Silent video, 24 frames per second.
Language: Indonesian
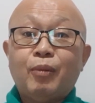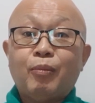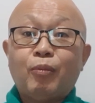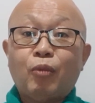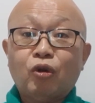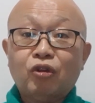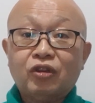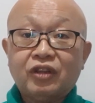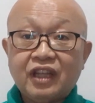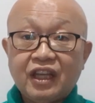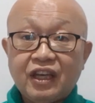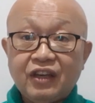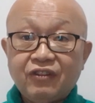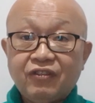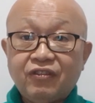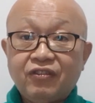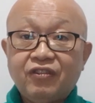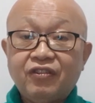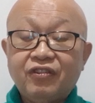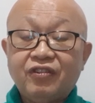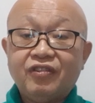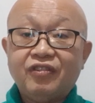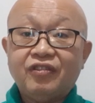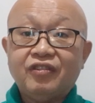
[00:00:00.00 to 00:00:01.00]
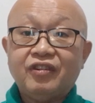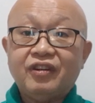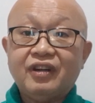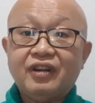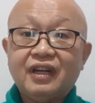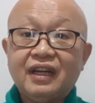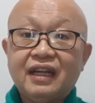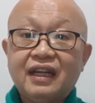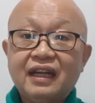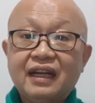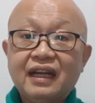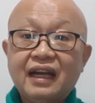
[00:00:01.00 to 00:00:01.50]
motif
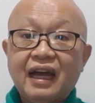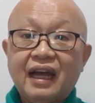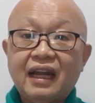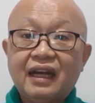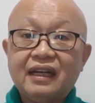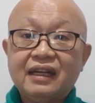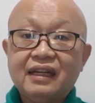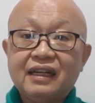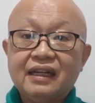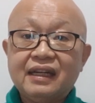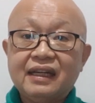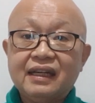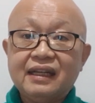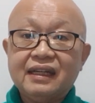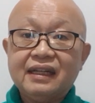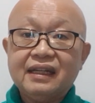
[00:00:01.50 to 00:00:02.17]
dengan